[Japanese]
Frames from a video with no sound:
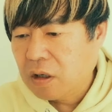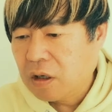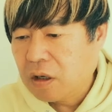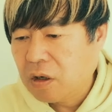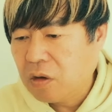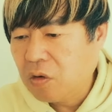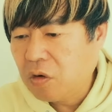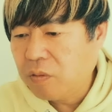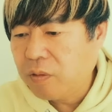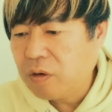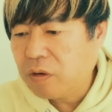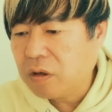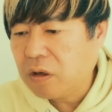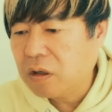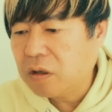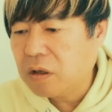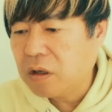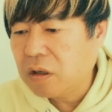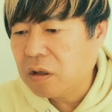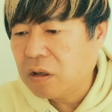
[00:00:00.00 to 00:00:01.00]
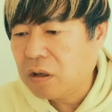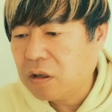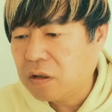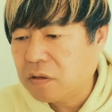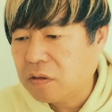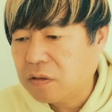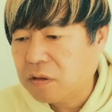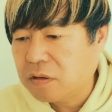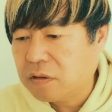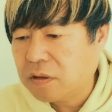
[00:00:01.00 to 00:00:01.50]
火曜日の会見から
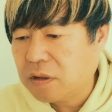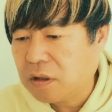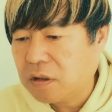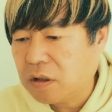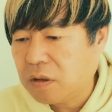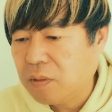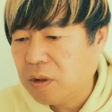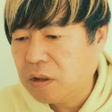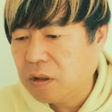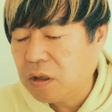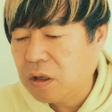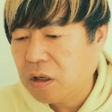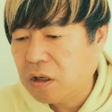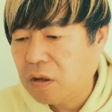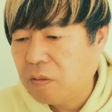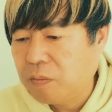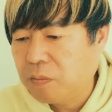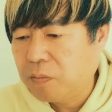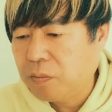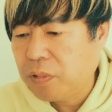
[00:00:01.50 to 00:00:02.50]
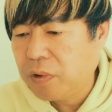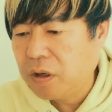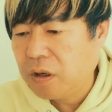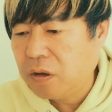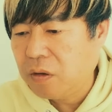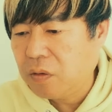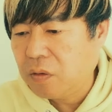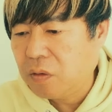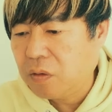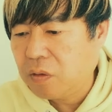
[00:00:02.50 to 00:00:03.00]
数日経ってみて、一
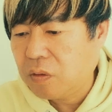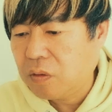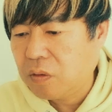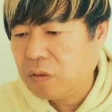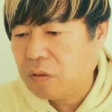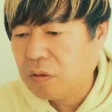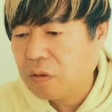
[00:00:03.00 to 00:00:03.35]
平の